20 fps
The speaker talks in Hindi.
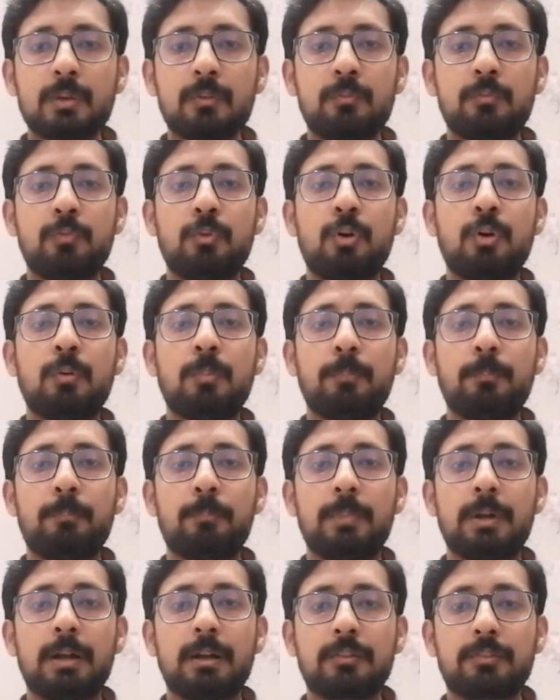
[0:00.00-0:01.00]
वो
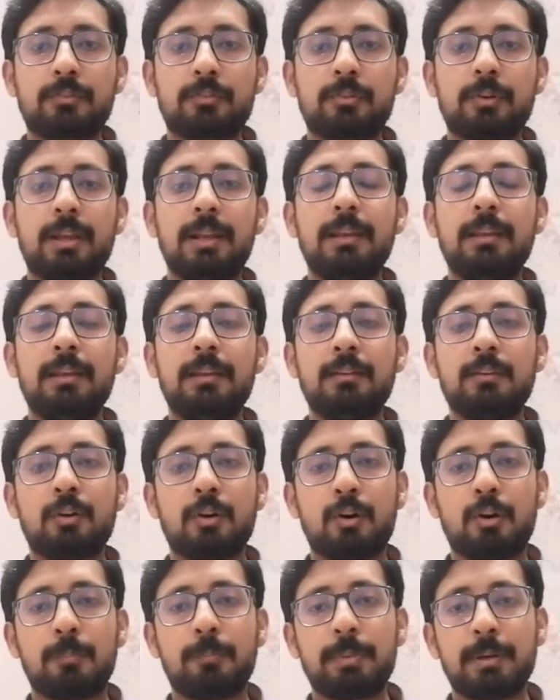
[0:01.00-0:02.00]
ऑस्ट्रेलियन
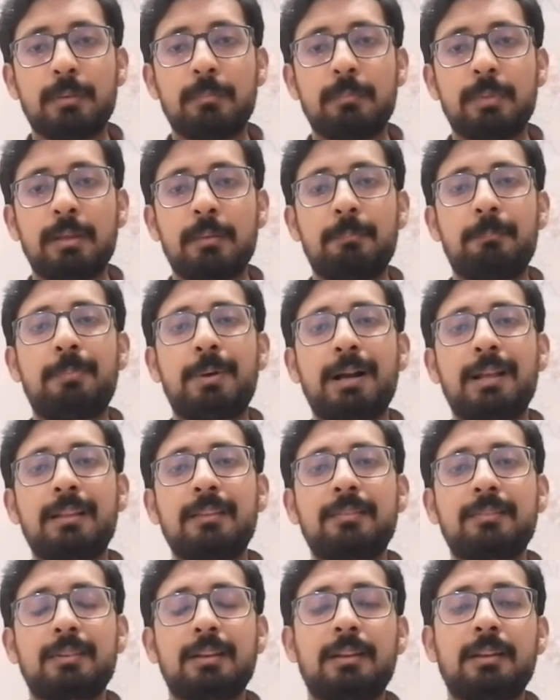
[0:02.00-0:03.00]
ओपन में
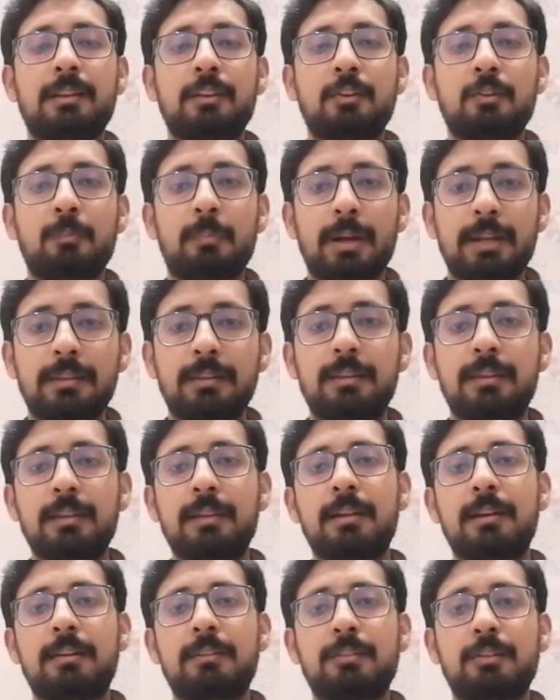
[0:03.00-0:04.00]
पाकिस्तान की नुमाइंदगी
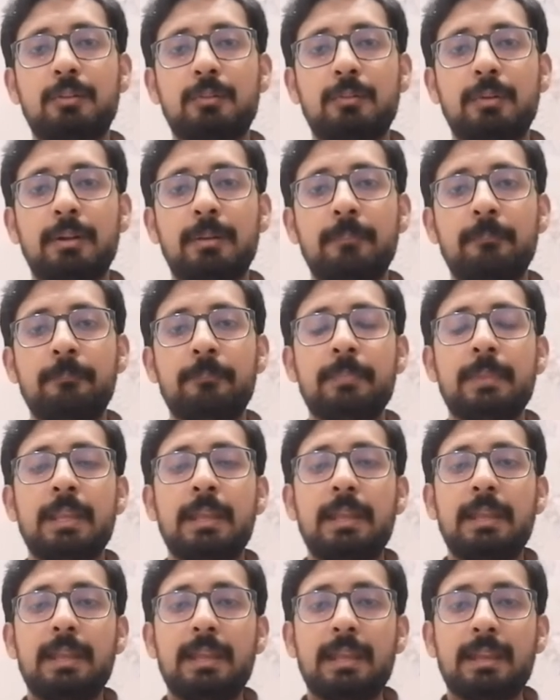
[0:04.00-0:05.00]
करते हुए
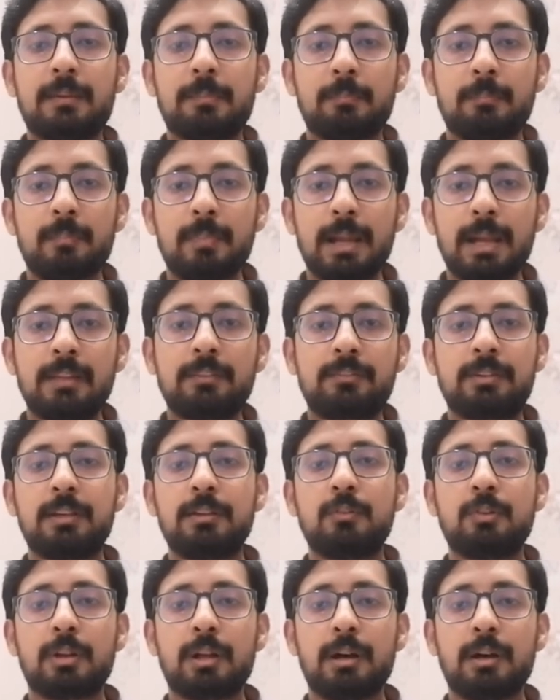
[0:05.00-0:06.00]
एक मैच
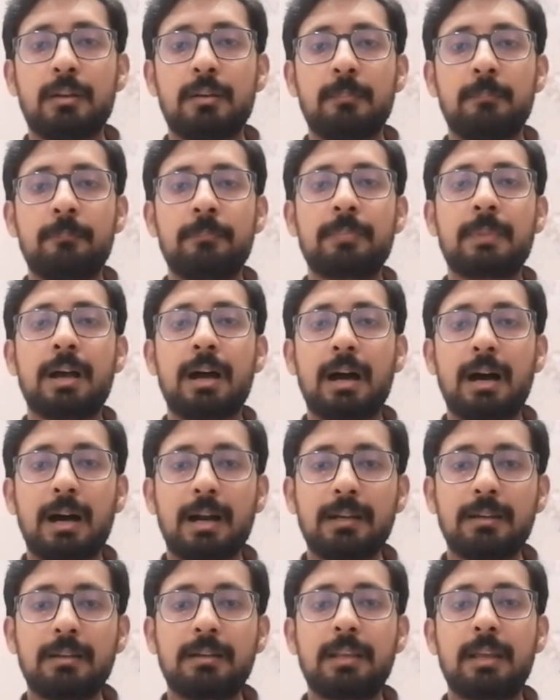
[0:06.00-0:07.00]
के दौरान
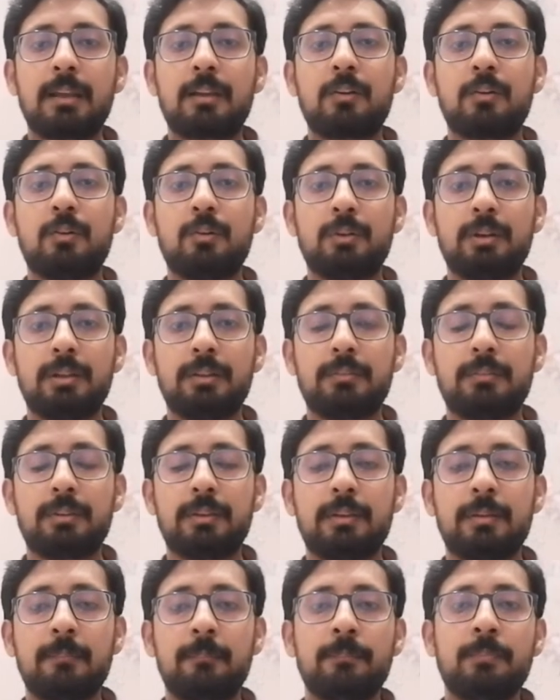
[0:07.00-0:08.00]
हार्ट अटैक होने
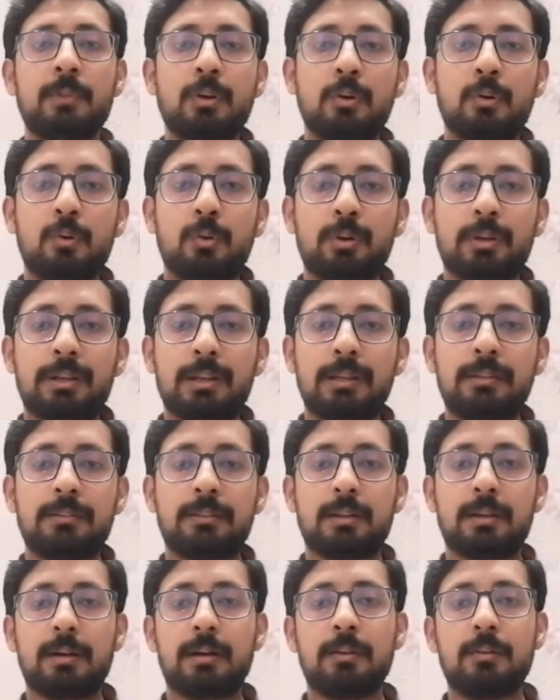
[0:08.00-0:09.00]
से उनका
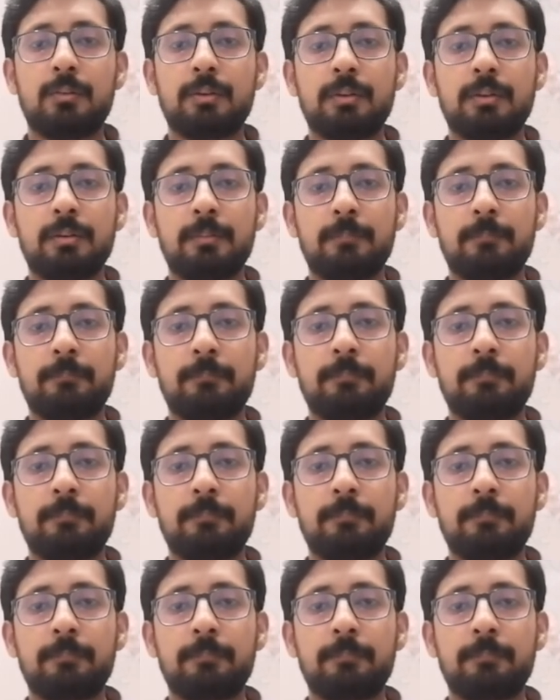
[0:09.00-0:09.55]
इंतकाल हो गया